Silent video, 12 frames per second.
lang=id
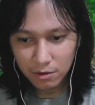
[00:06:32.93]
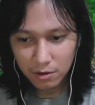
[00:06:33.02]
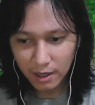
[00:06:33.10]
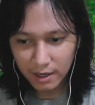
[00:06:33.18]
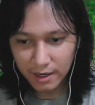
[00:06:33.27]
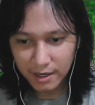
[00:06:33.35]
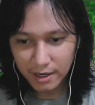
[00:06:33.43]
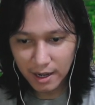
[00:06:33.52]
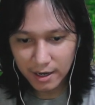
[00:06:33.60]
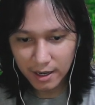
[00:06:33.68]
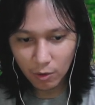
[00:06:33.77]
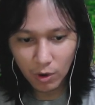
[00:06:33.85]
karena ini
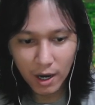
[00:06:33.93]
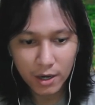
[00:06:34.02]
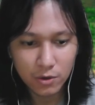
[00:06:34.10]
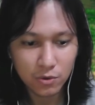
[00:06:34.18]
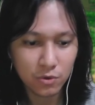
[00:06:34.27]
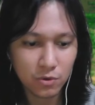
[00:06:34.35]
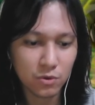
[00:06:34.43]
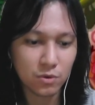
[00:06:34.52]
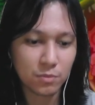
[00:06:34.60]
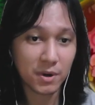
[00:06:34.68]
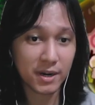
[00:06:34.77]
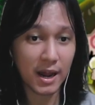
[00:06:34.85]
ada waduh
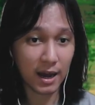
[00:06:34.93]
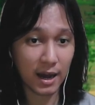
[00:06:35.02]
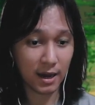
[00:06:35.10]
meledak